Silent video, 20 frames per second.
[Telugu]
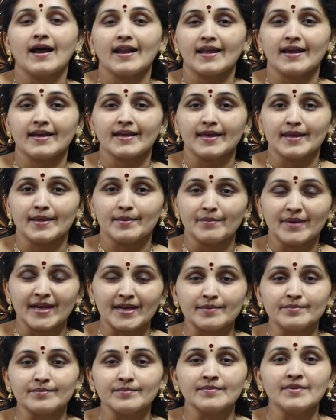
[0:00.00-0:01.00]
అలాగే
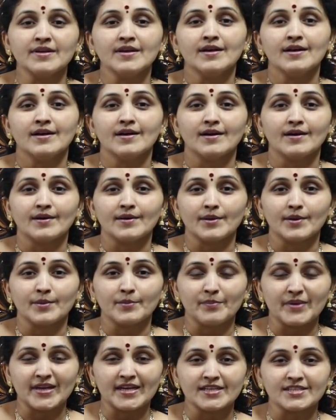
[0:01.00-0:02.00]
మనం
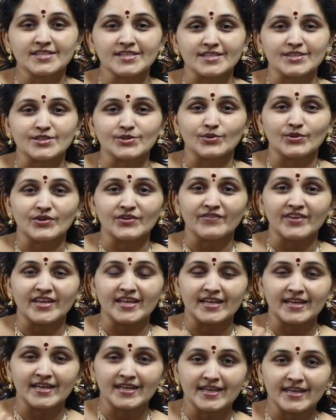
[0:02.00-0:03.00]
పెళ్లి చేసుకొని
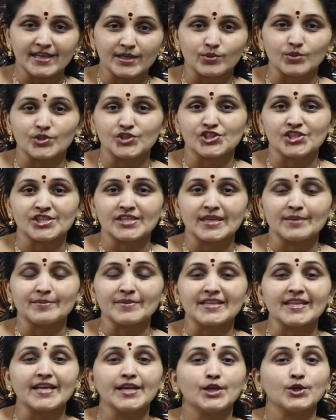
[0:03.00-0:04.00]
వేరే ఇంటికి వచ్చింటాం
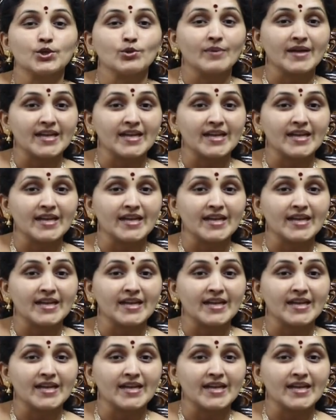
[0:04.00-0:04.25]
కదా ఇటు